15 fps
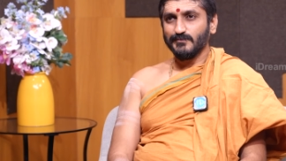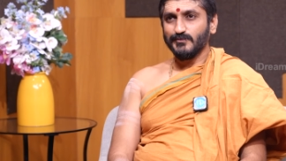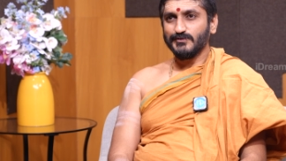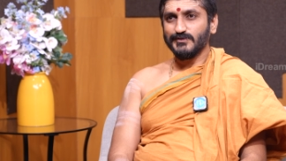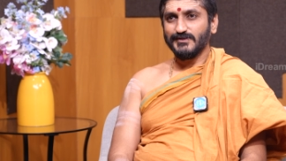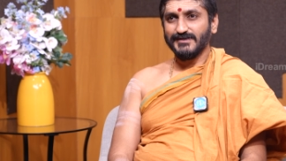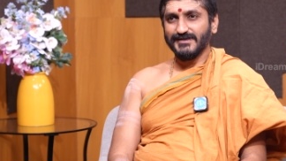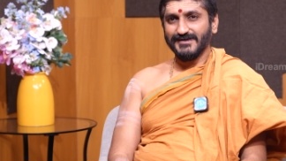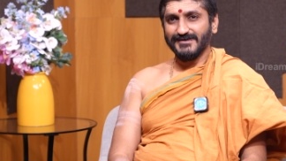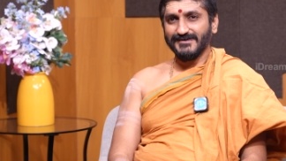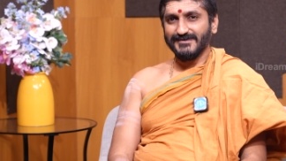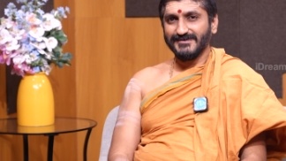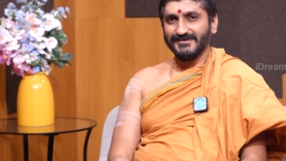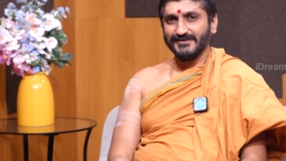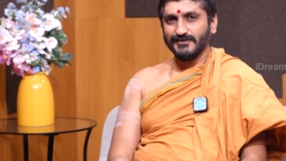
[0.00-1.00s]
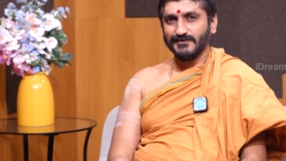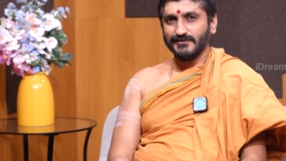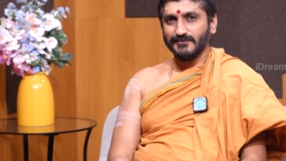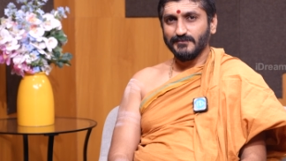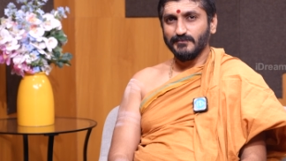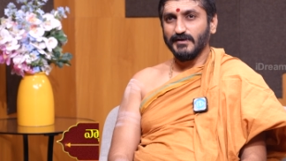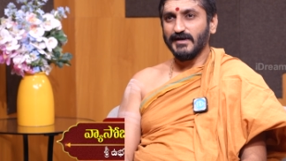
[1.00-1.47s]
మొదలుగా
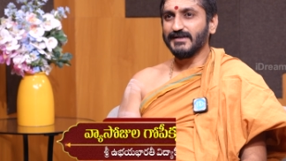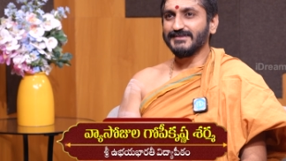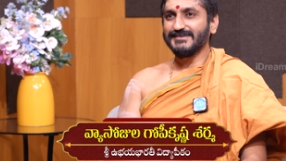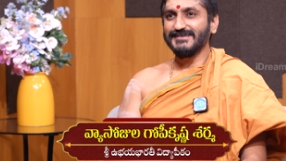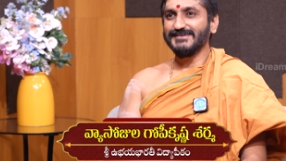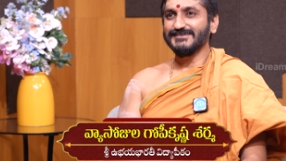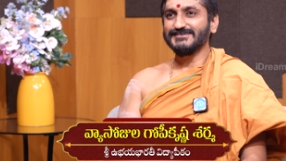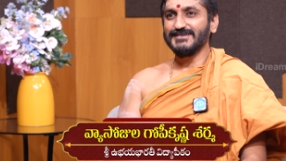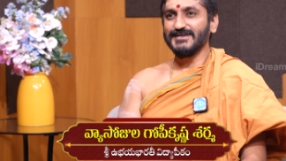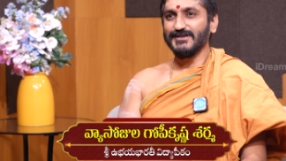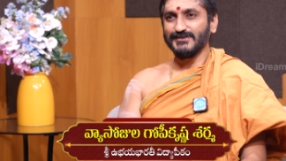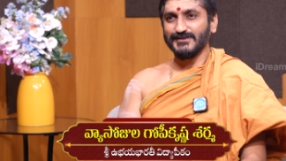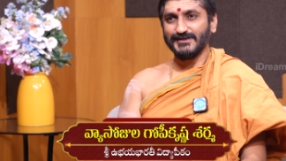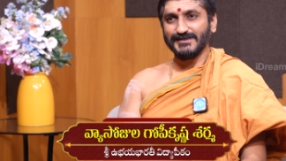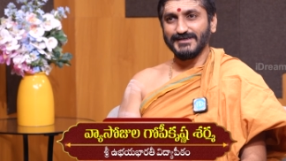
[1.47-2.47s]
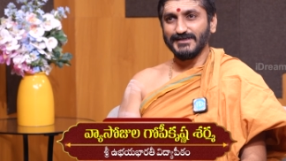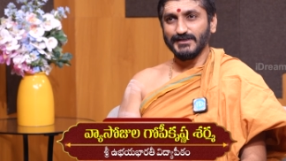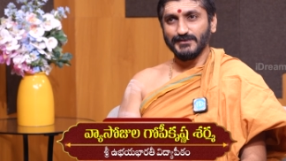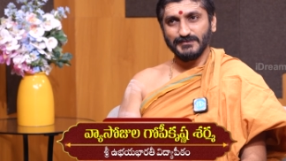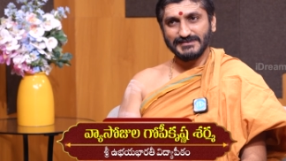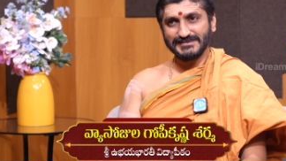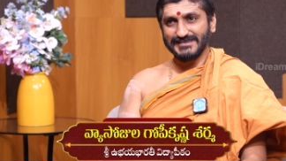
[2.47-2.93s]
భారతీయ స్త్రీలందరికీ
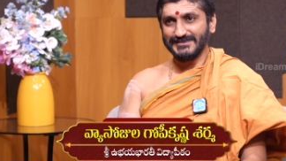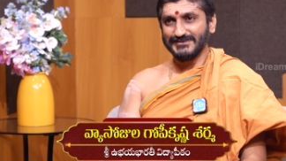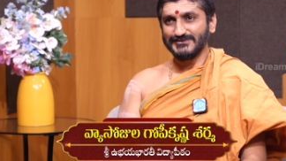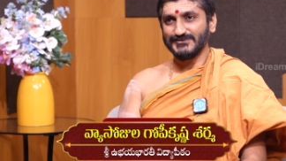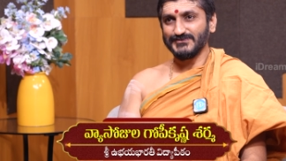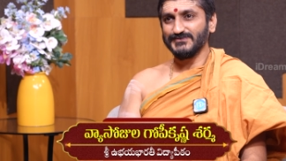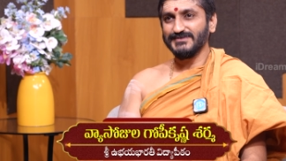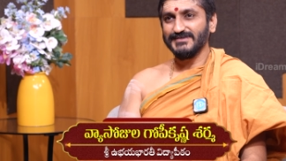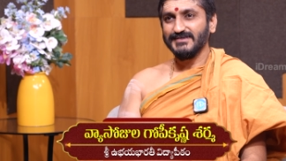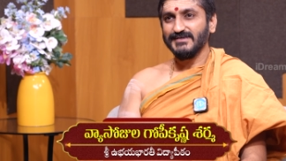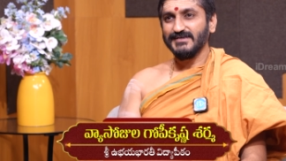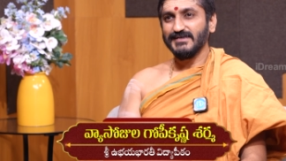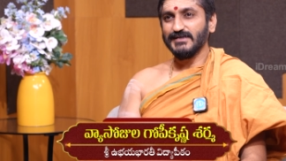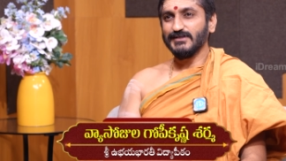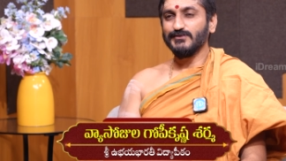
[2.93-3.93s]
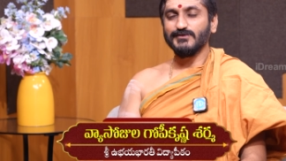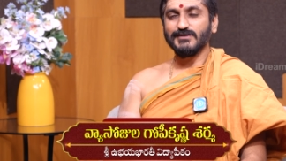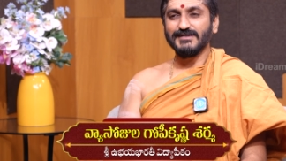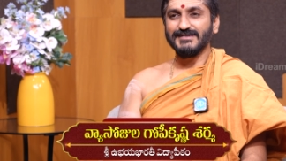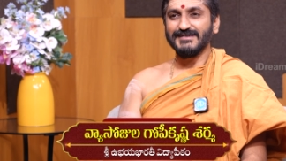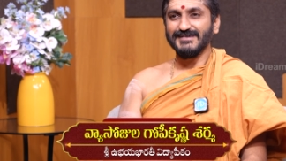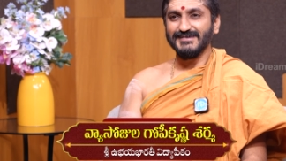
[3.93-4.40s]
నమస్కరిస్తూ
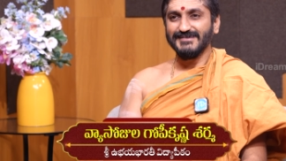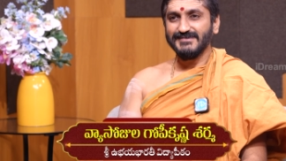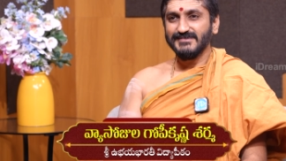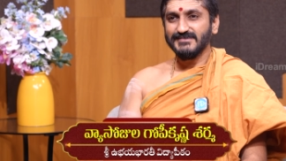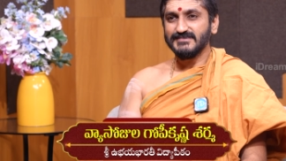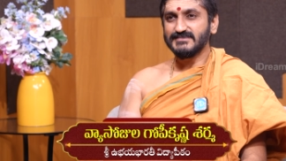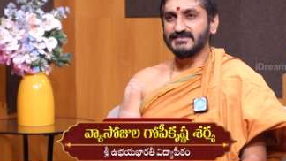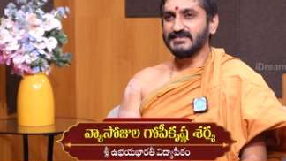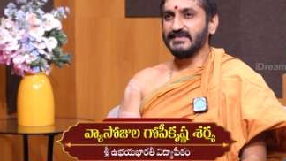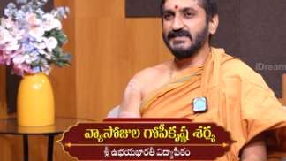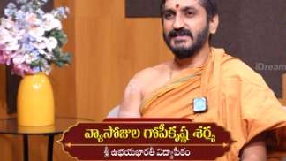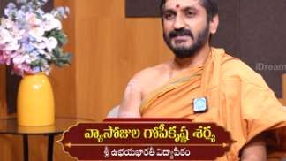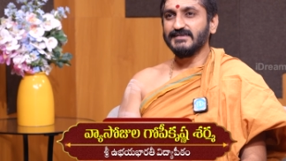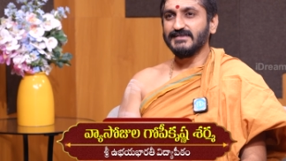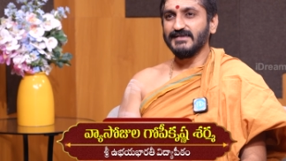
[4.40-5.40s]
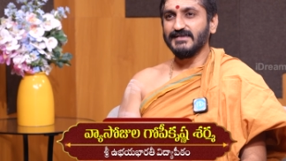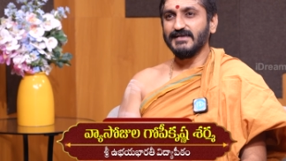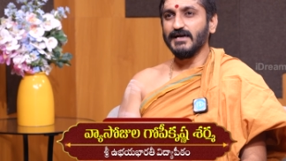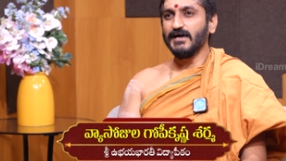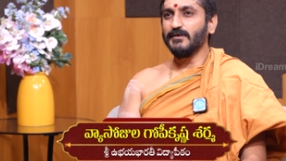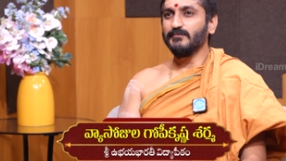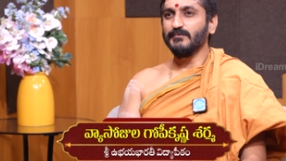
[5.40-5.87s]
ఎందుకంటే స్త్రీ
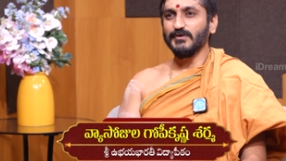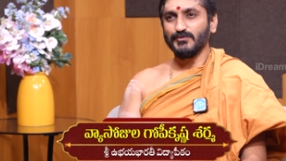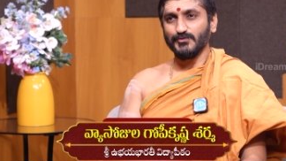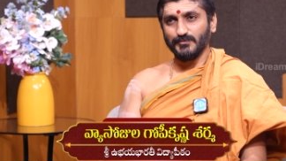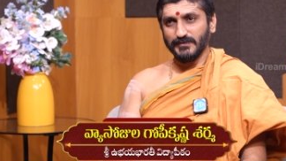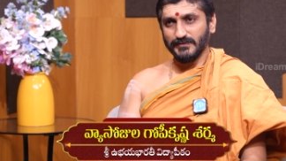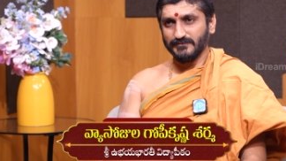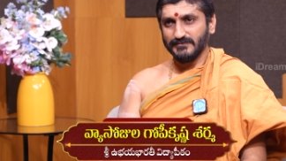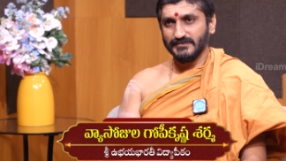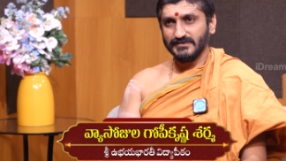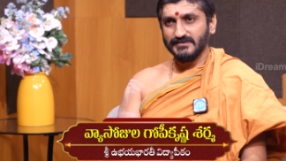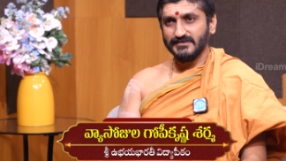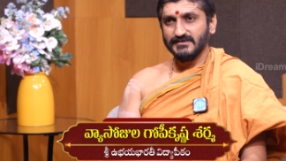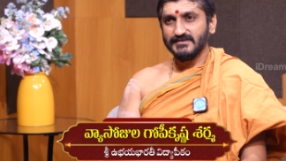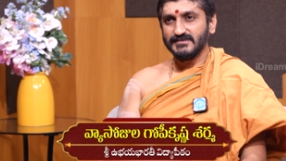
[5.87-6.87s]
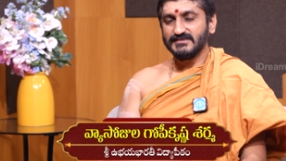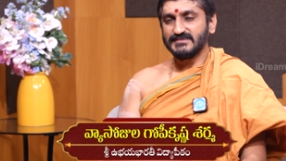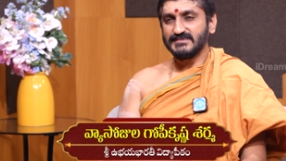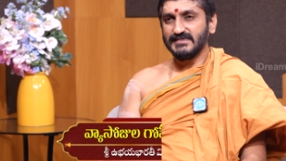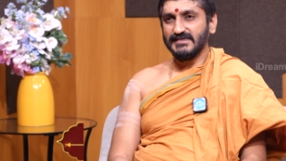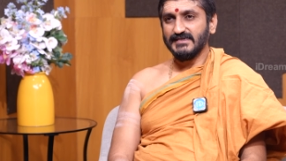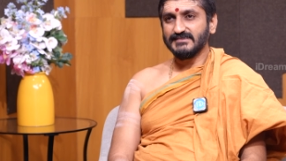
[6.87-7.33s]
అంటేనే అమ్మ రూపం అమ్మ రూపం
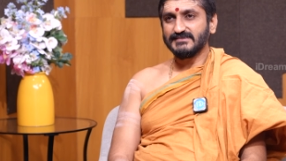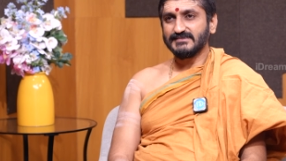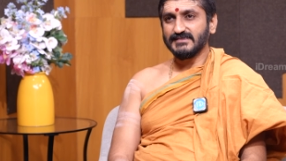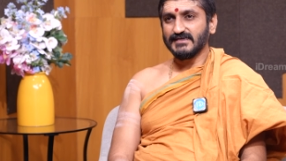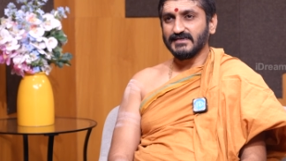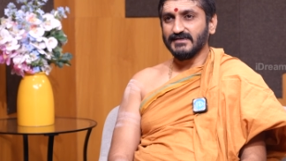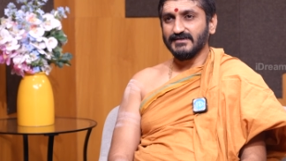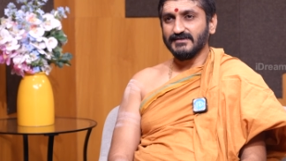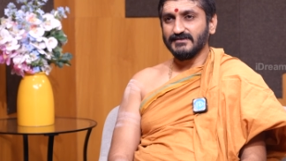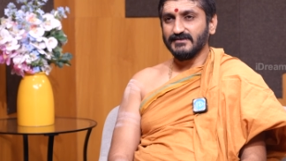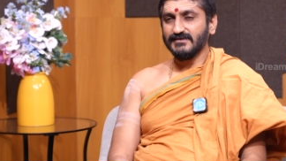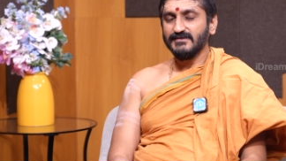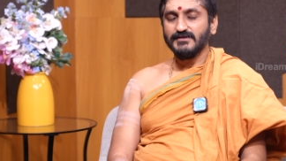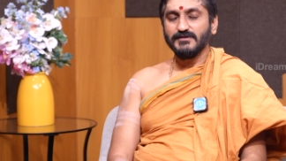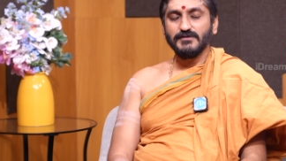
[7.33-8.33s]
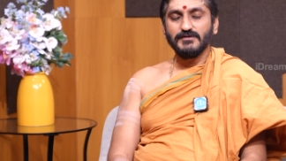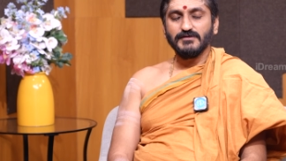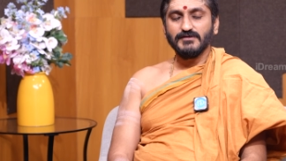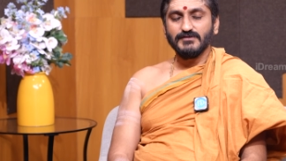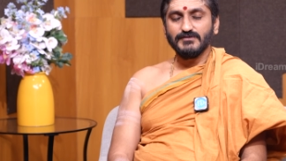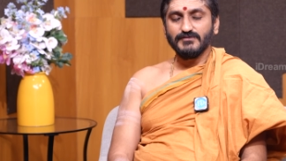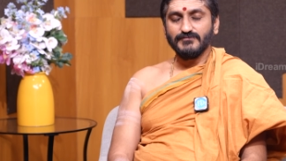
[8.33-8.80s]
స్త్రీయ సక
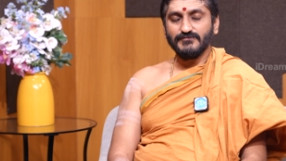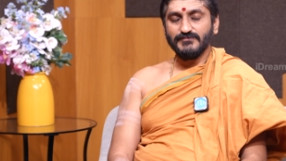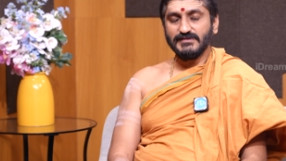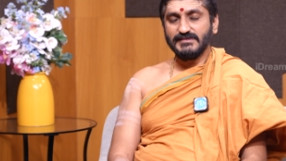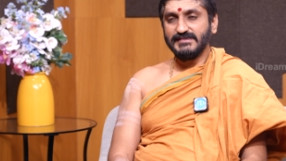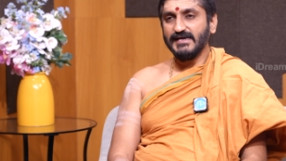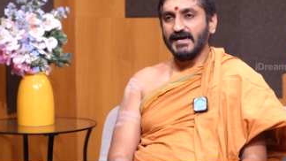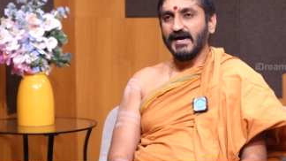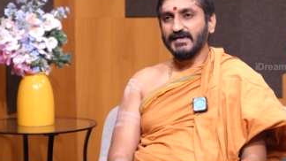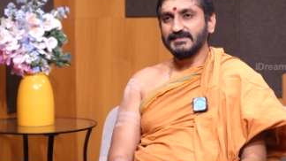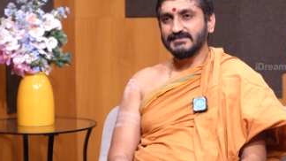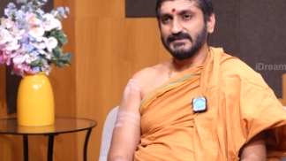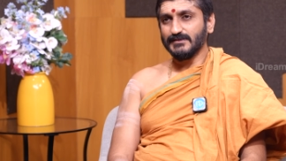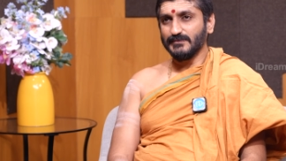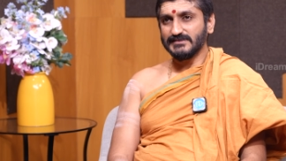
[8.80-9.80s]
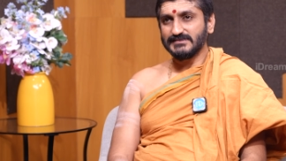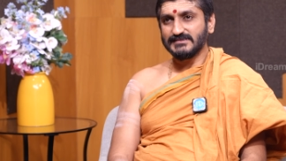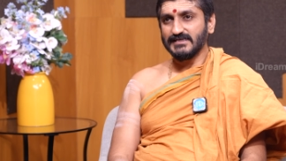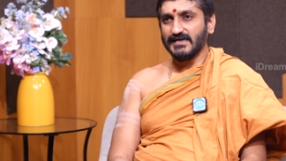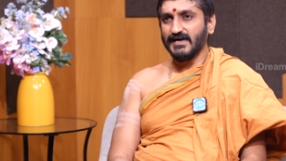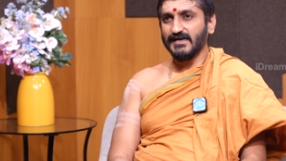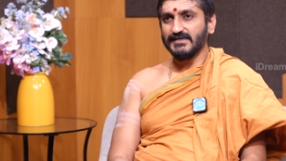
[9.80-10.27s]
విద్యా
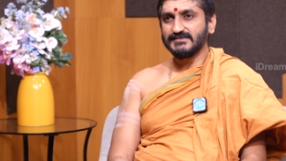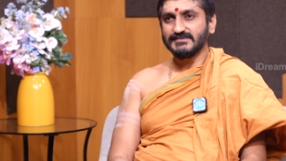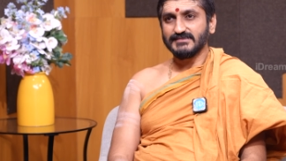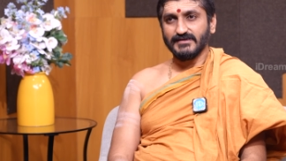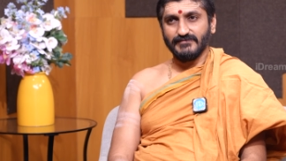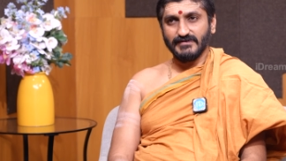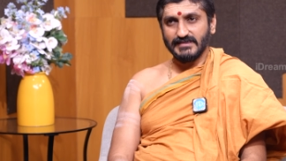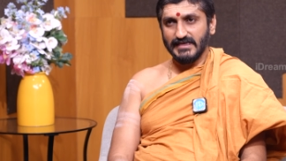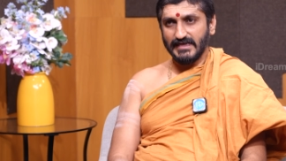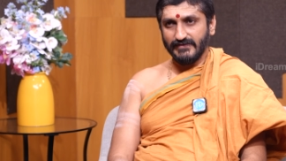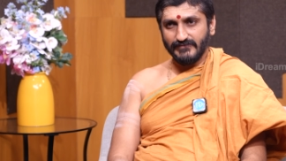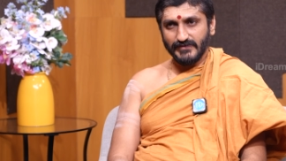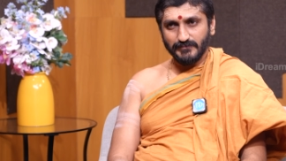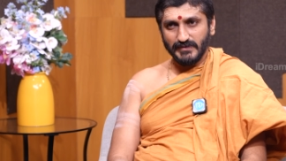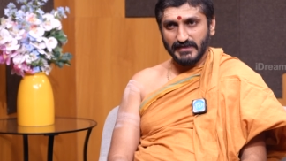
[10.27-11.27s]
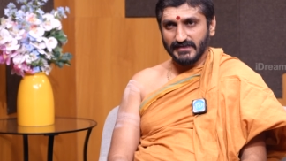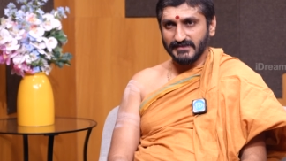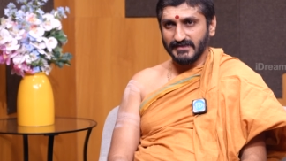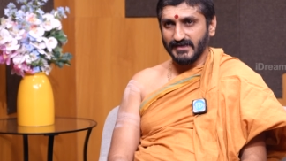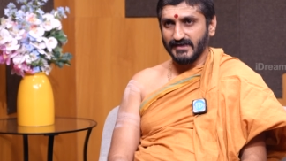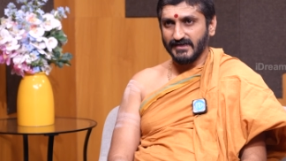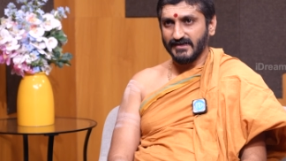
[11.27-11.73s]
సమస్తా స్తవదేవి
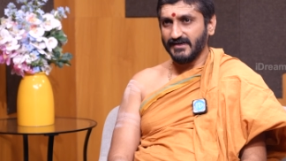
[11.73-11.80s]
భేదా